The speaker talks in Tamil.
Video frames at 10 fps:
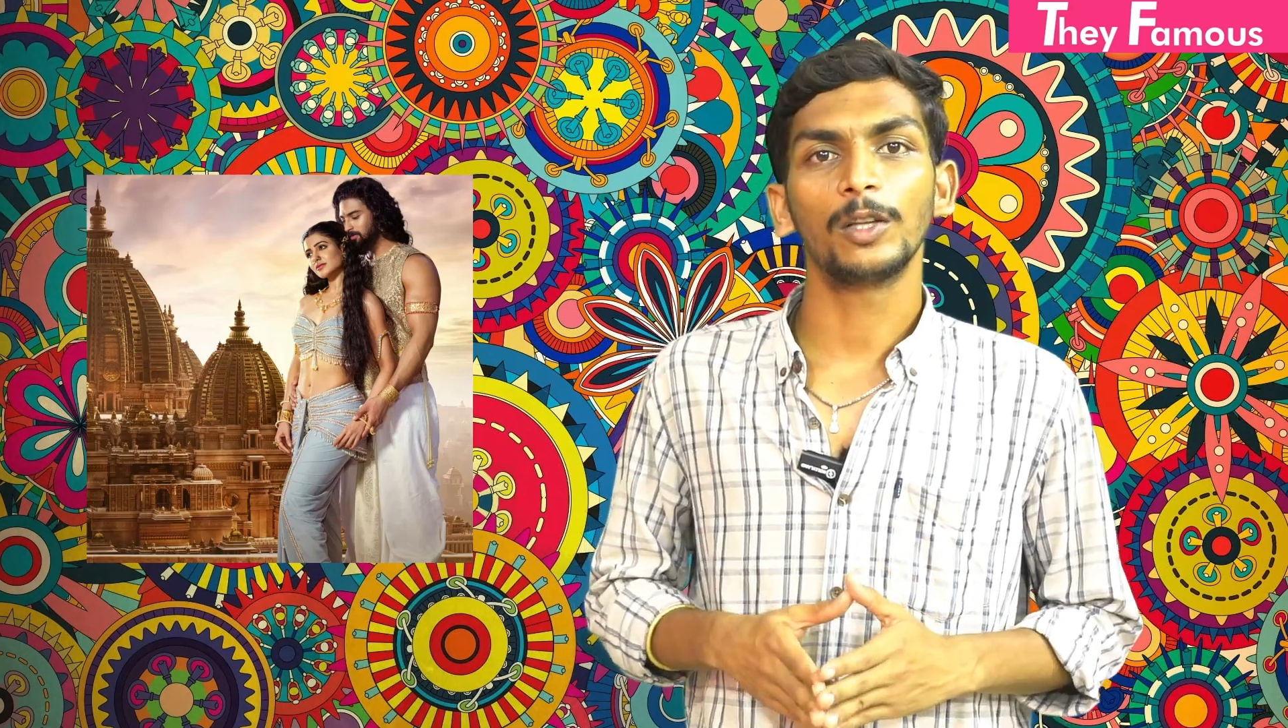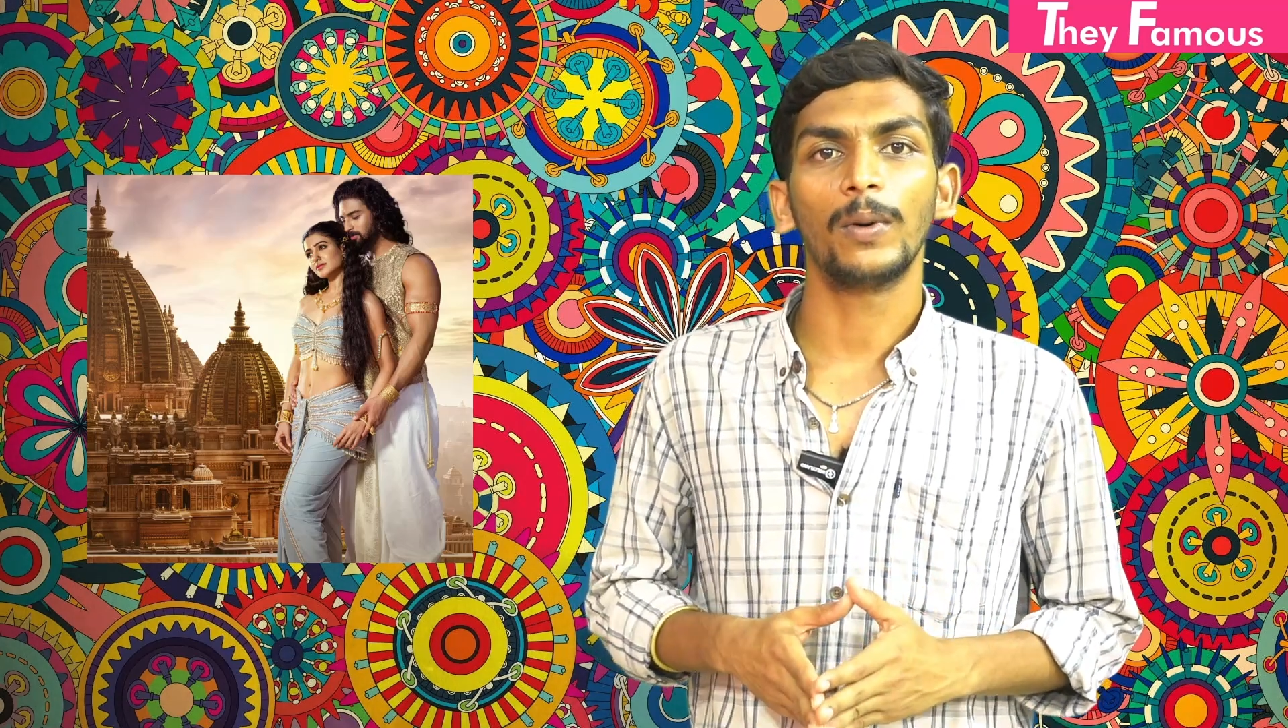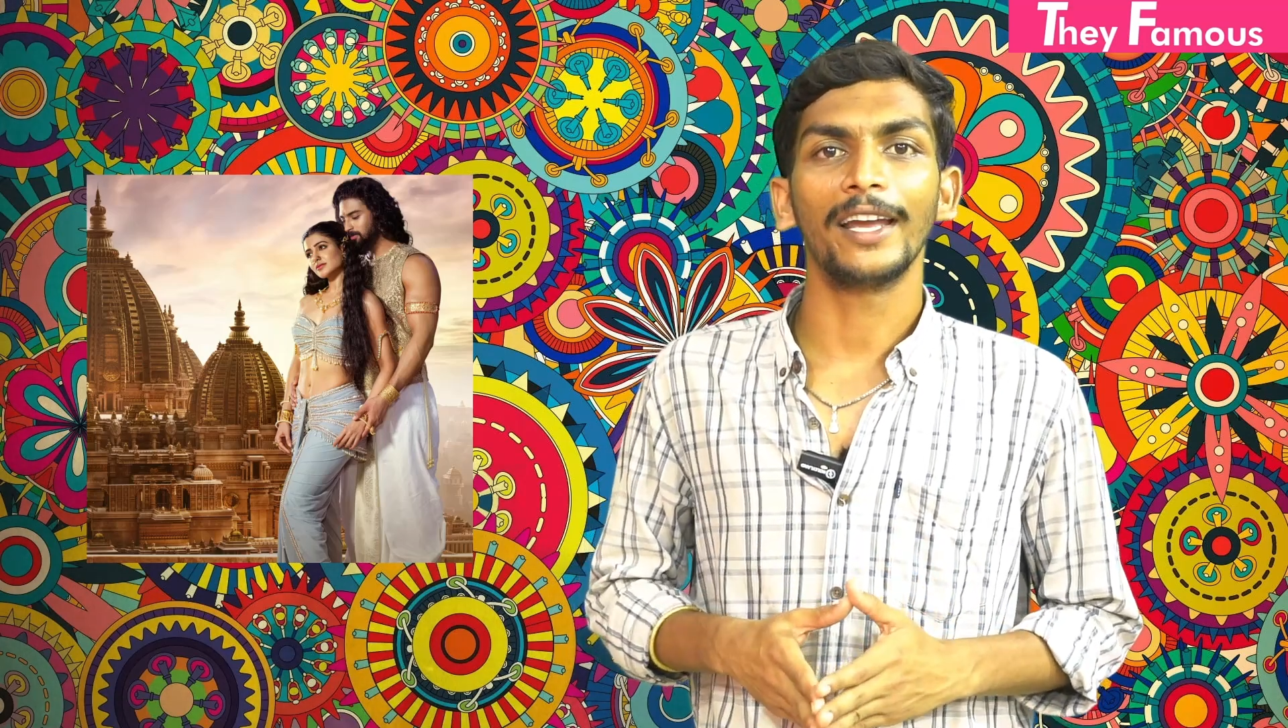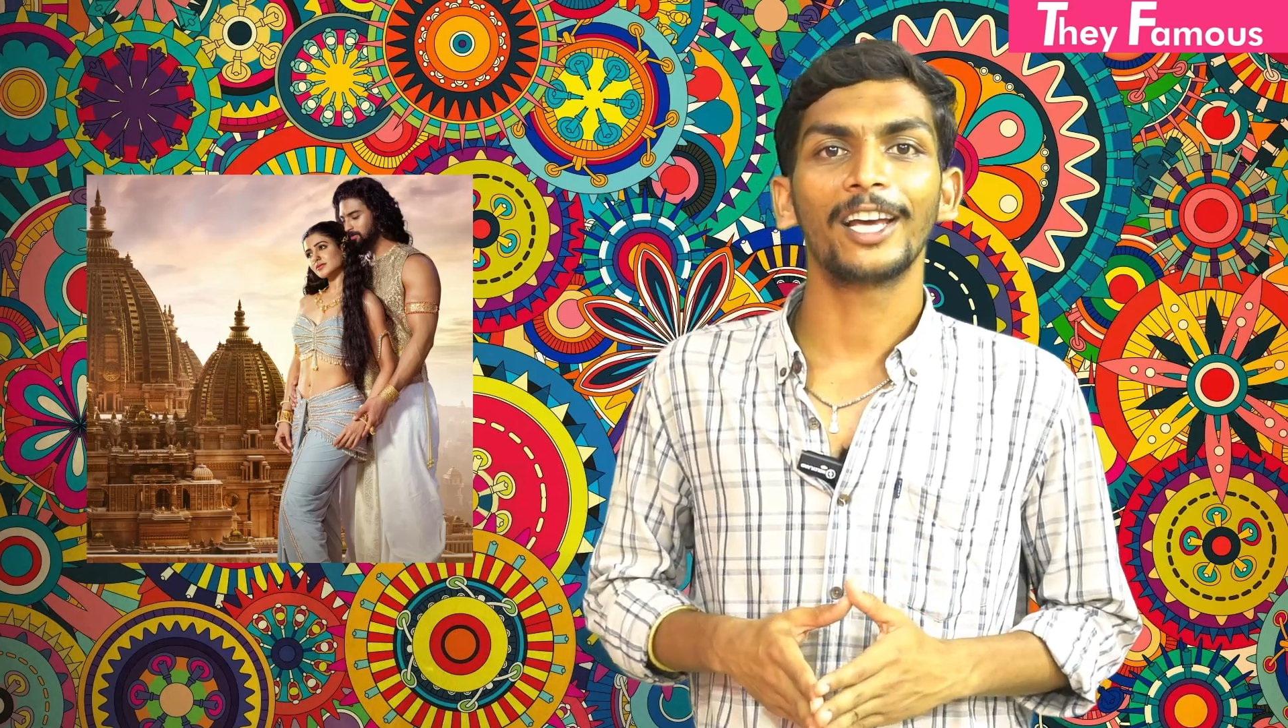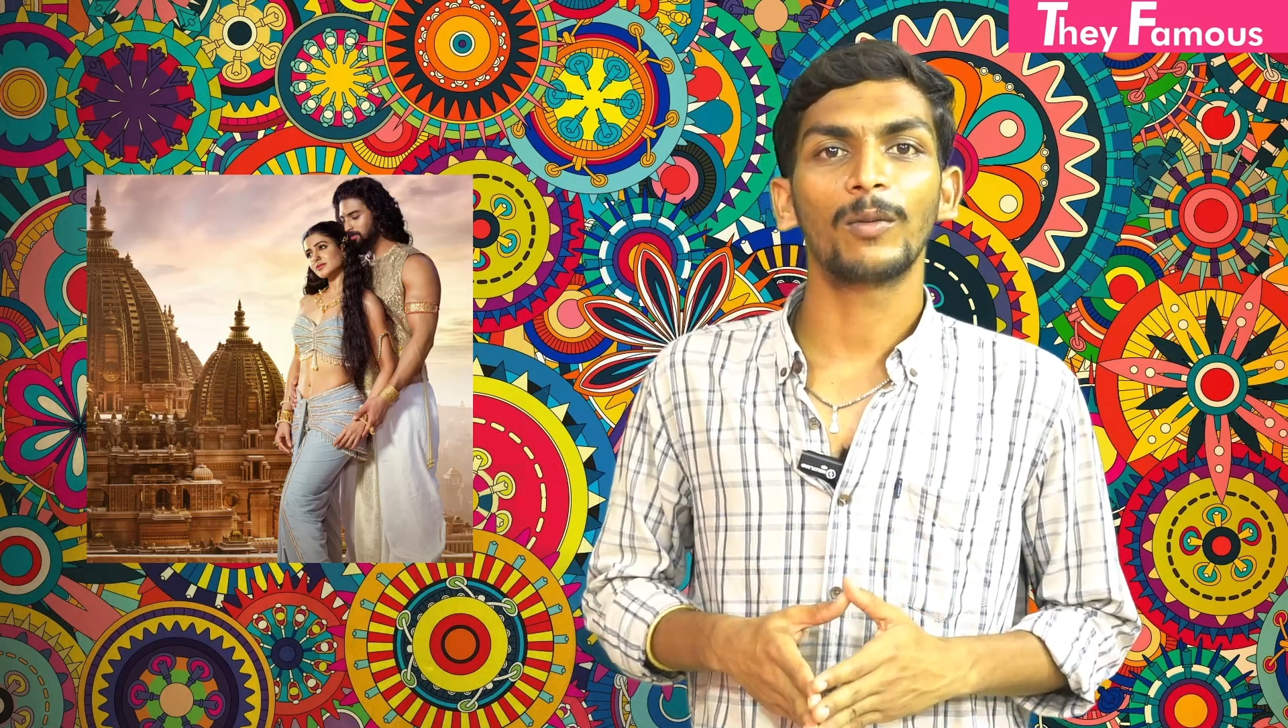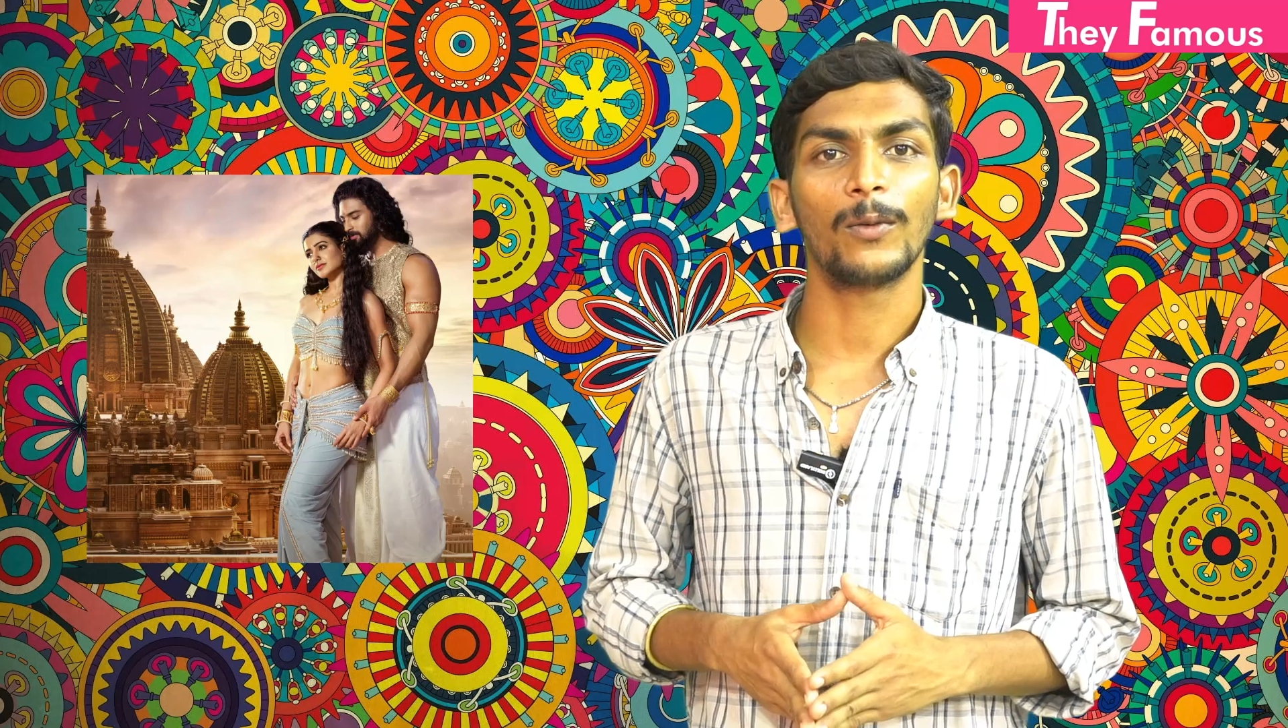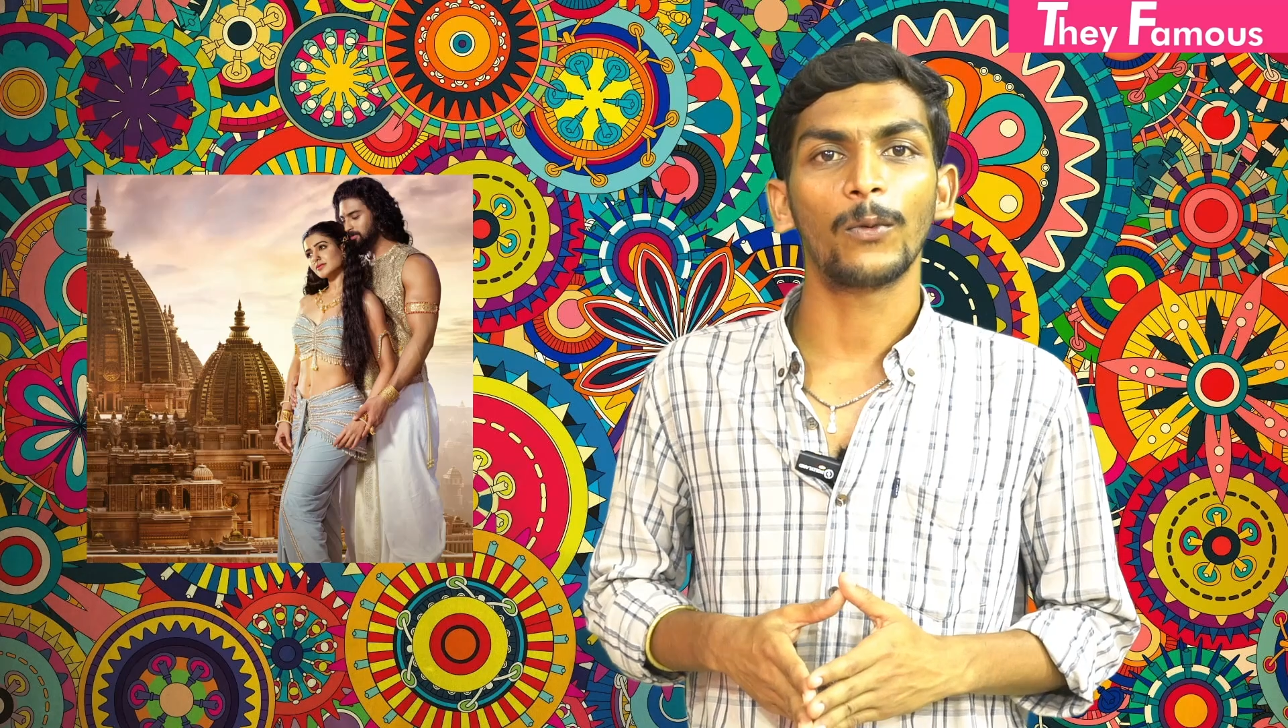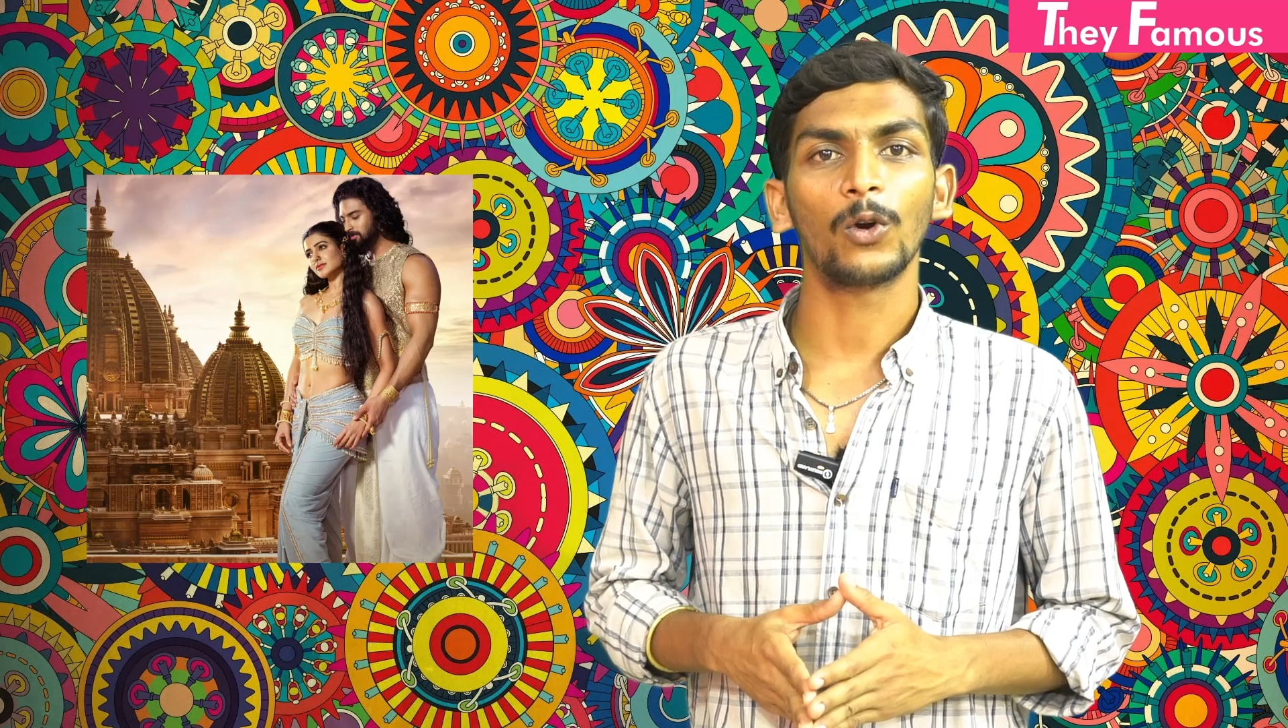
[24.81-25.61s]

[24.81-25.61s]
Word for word: வந்து பயங்கரமாக